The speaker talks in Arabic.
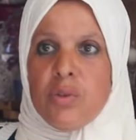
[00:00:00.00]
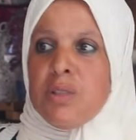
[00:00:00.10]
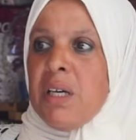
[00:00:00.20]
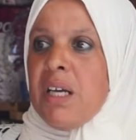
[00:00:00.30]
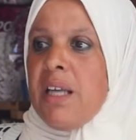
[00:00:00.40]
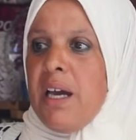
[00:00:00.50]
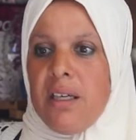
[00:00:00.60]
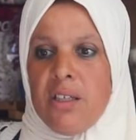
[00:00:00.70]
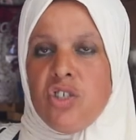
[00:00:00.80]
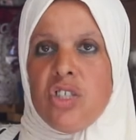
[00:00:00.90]
كنت ما
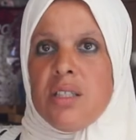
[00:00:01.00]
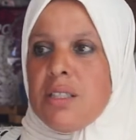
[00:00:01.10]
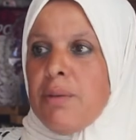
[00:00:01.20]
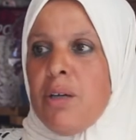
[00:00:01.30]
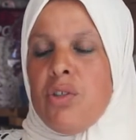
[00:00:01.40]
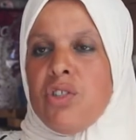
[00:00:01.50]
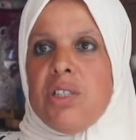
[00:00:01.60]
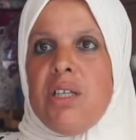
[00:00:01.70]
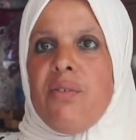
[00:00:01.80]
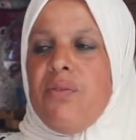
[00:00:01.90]
كنحيد شي صباح
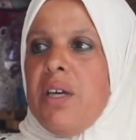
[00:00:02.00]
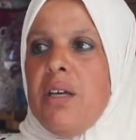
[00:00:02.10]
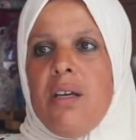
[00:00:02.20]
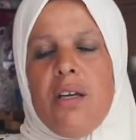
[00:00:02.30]
وعشيه فيه